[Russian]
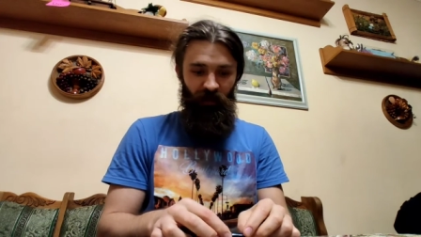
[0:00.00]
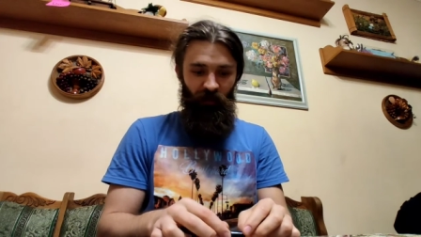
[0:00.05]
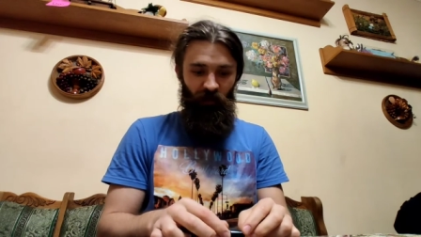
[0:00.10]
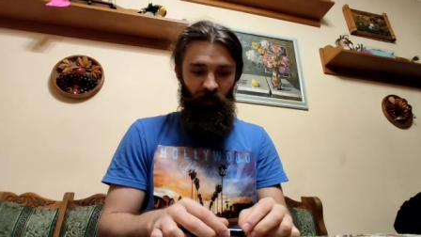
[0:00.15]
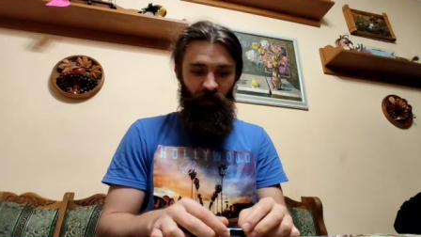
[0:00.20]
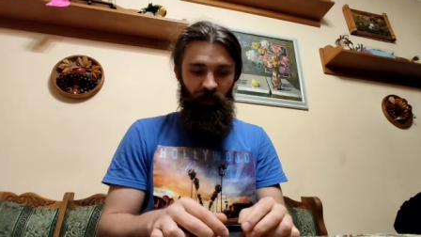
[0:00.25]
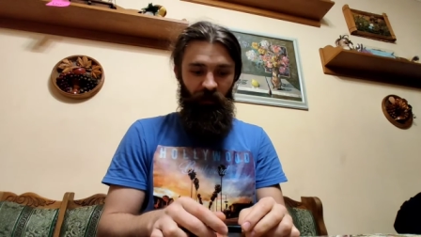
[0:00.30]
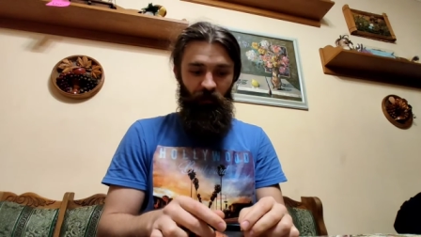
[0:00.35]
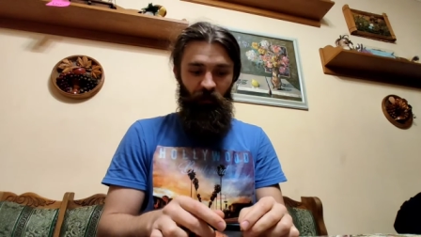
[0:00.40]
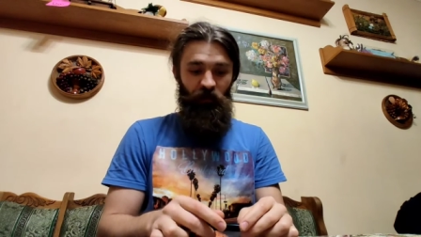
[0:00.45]

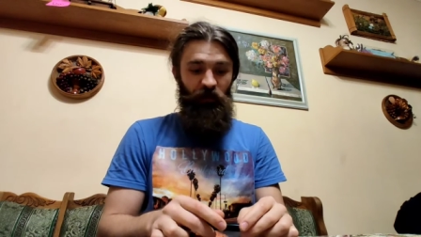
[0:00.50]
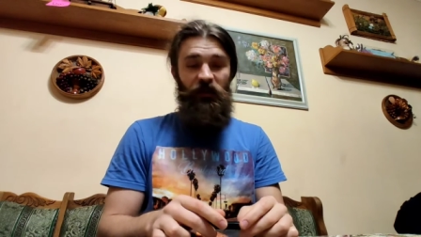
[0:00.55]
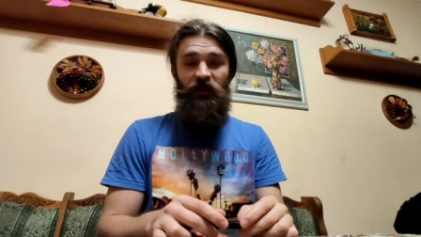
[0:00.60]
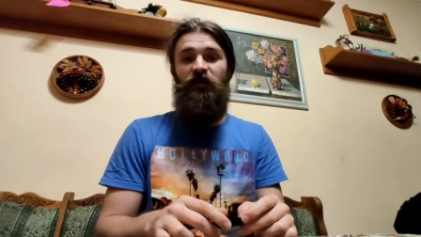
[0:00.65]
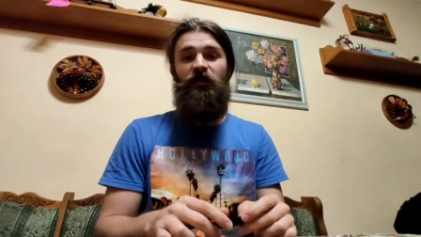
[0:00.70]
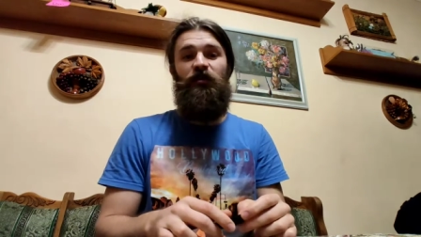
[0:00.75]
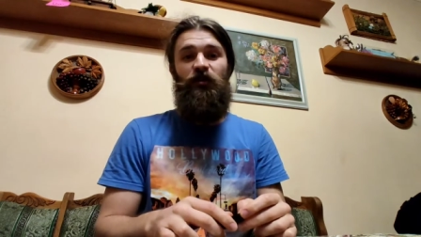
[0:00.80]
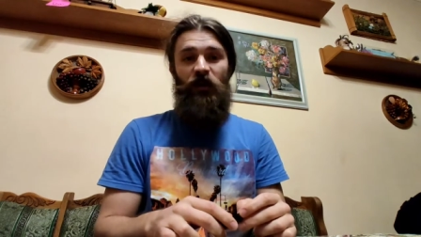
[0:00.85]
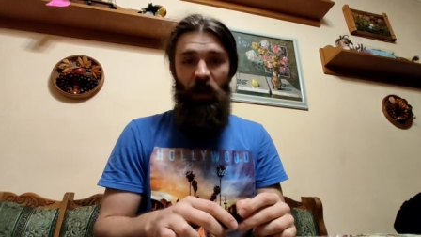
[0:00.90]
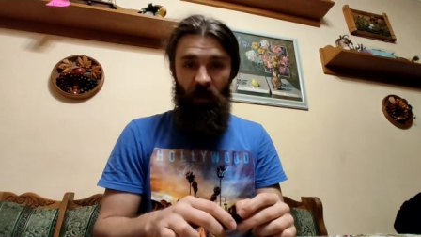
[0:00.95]
Поэтому
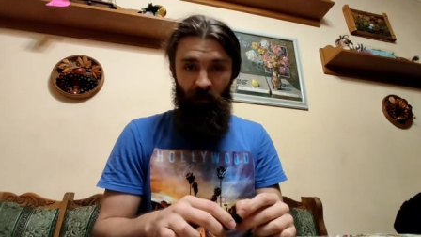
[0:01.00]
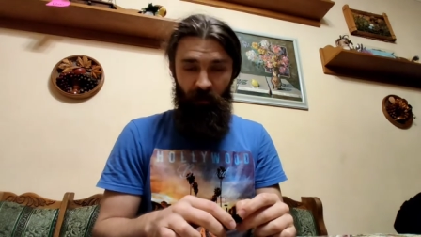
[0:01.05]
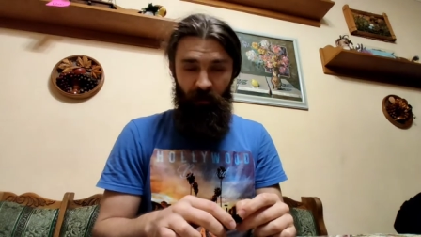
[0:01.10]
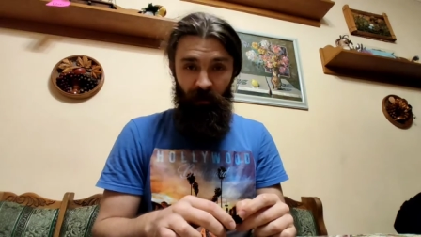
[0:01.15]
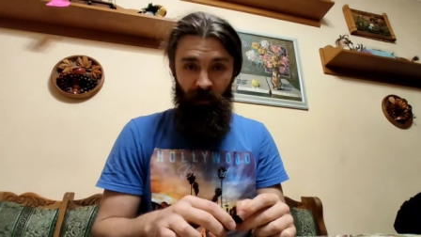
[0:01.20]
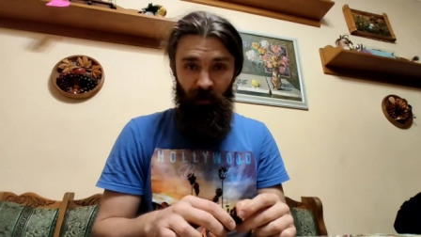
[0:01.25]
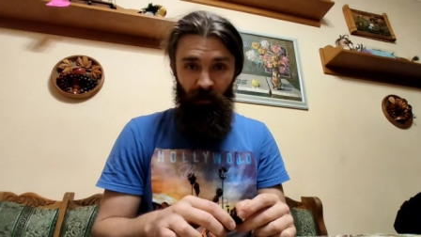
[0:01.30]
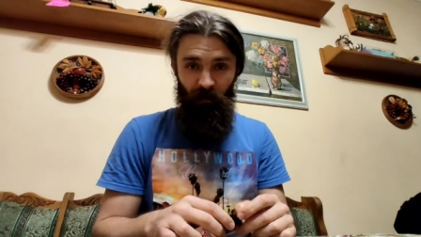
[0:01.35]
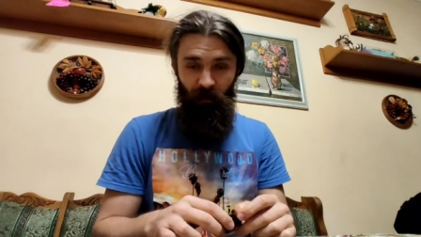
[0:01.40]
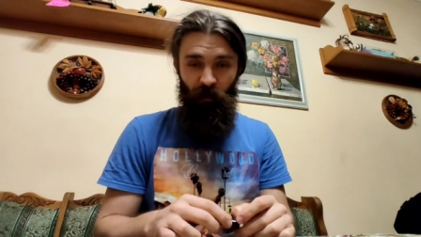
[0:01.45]
без
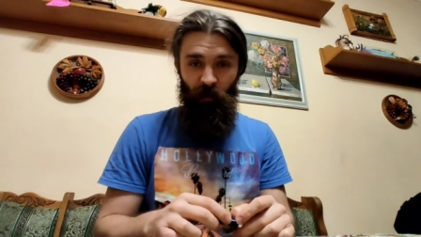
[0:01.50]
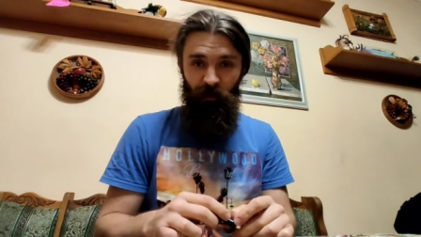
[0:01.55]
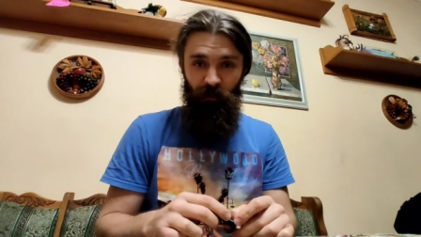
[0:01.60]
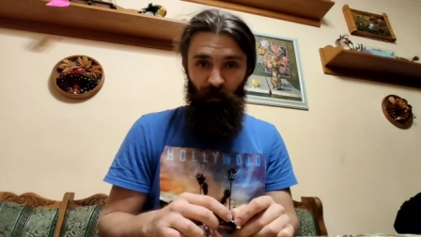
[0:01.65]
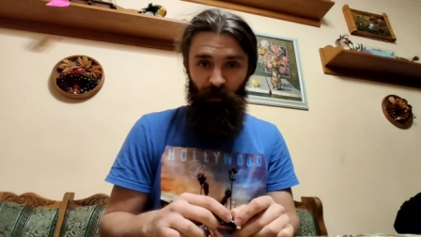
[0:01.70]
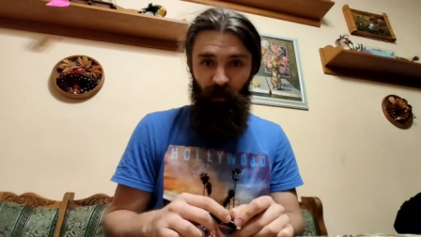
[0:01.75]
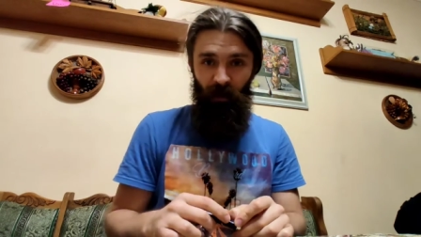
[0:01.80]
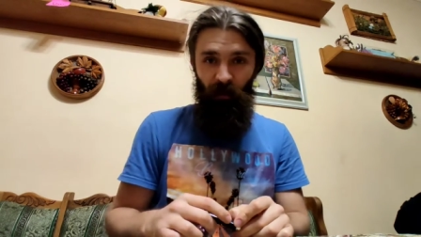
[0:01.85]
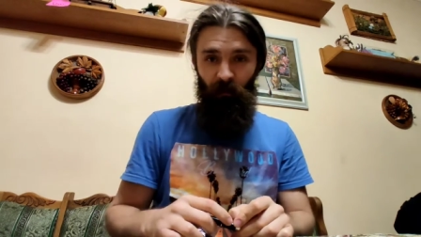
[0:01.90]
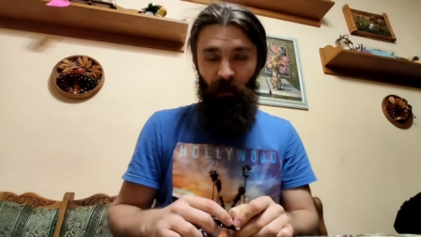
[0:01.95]
отчаиваний
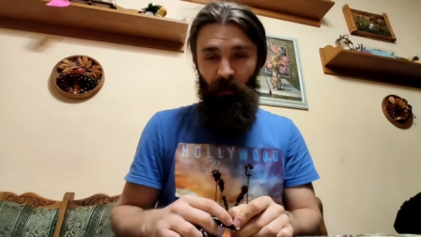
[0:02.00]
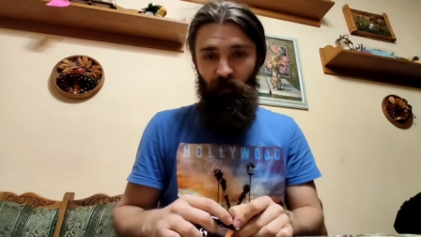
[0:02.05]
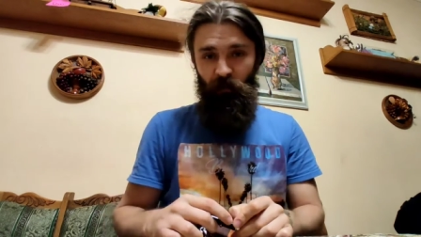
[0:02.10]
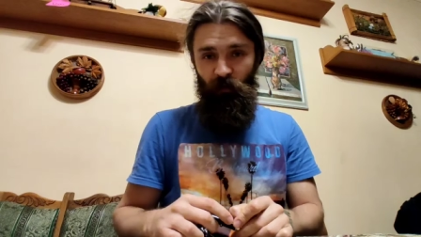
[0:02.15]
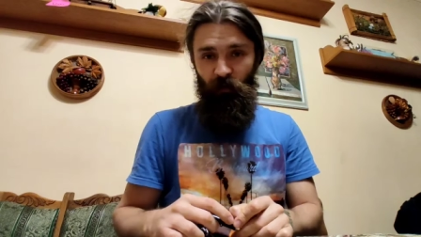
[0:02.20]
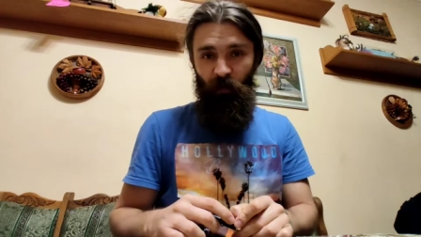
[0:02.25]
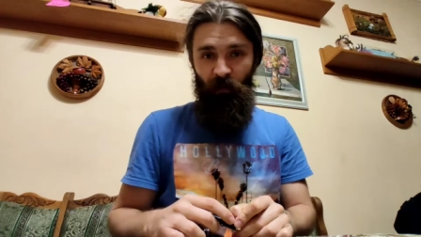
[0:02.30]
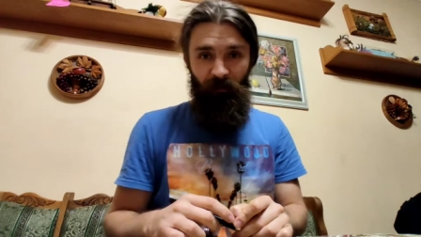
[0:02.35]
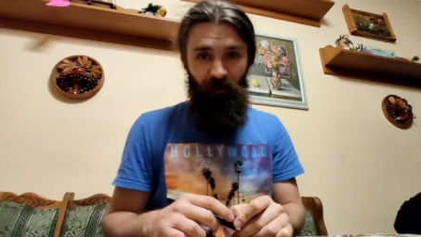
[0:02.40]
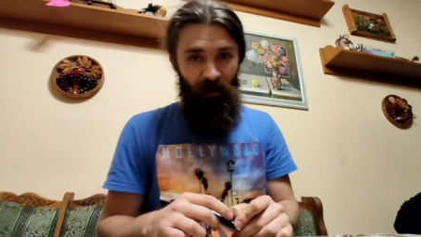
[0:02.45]
просто принимаем
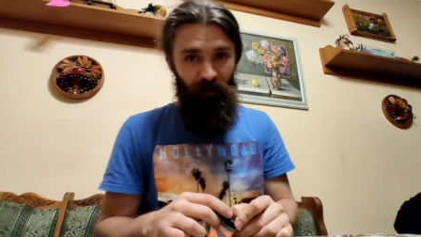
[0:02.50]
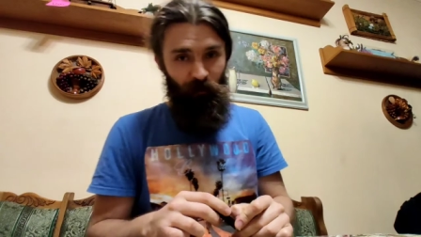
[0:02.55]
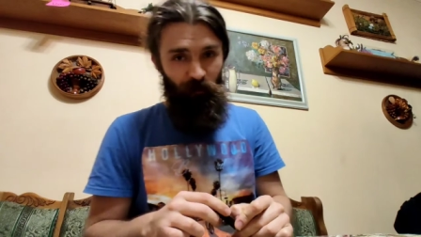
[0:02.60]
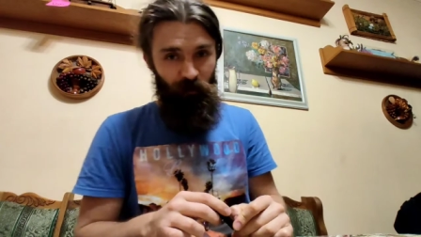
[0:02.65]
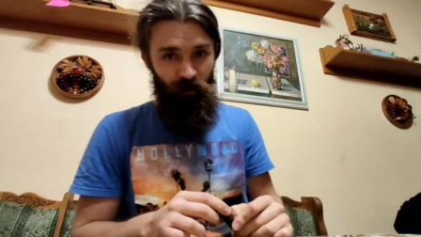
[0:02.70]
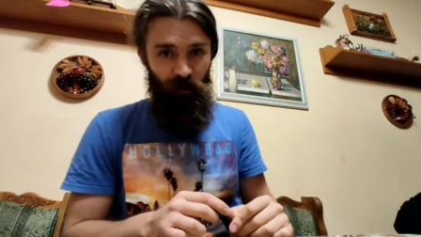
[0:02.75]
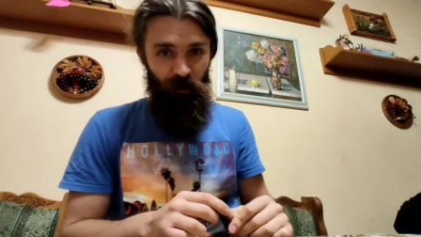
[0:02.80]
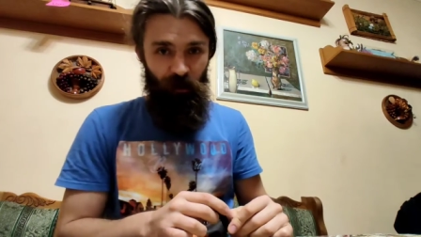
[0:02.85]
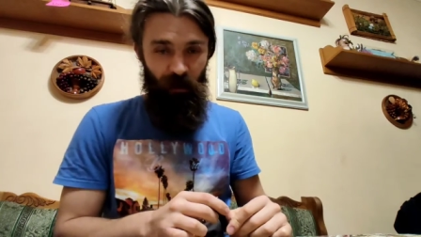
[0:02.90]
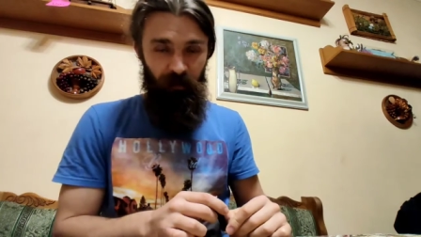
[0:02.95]
все по факту и
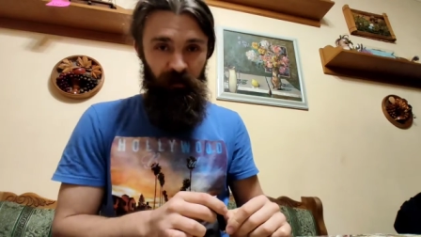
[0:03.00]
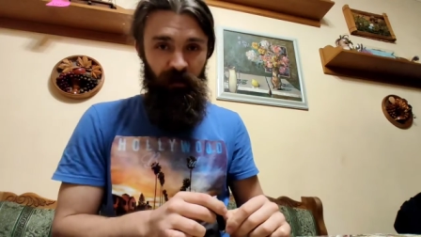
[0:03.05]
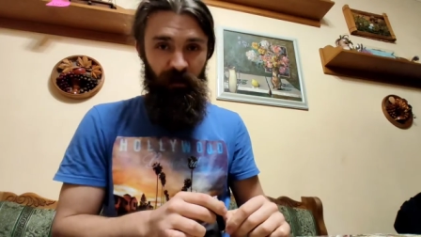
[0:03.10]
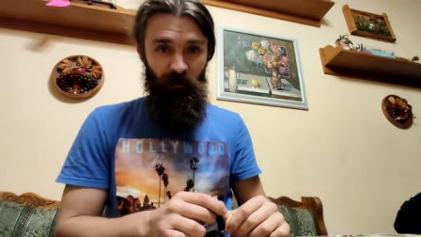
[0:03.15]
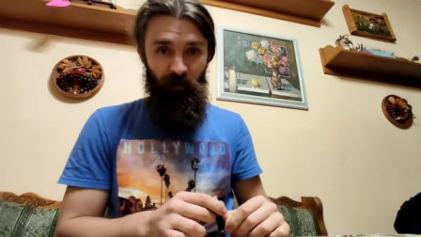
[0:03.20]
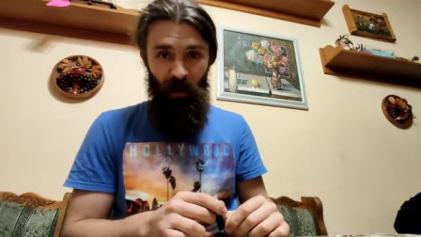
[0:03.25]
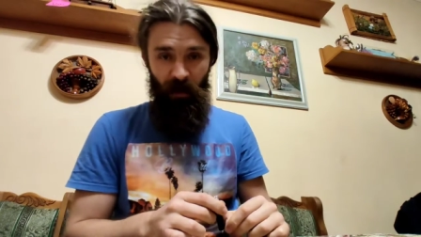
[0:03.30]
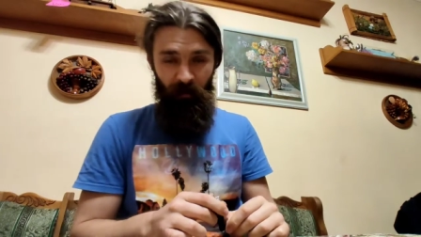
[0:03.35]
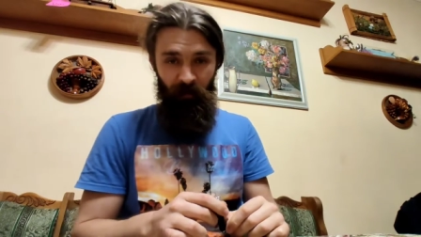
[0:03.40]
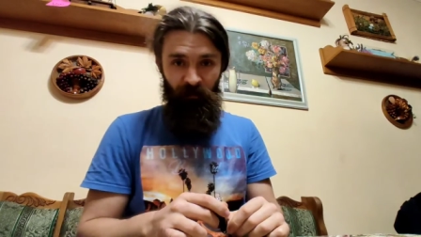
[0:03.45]
начинаем с
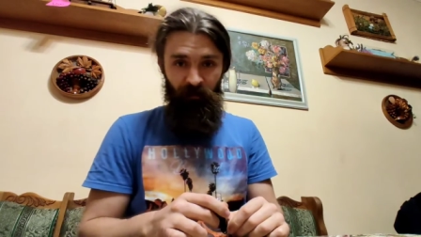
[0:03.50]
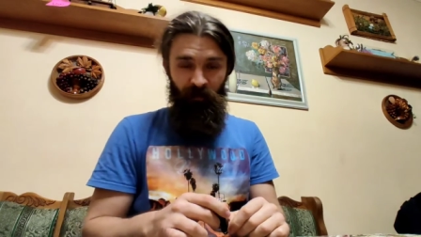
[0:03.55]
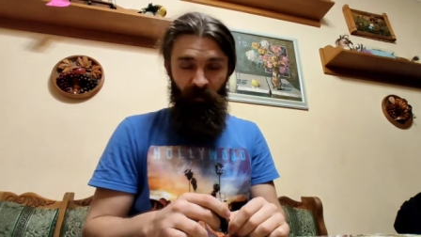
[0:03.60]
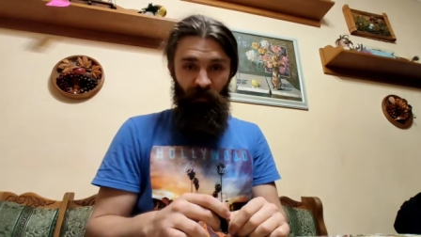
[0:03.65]
себя.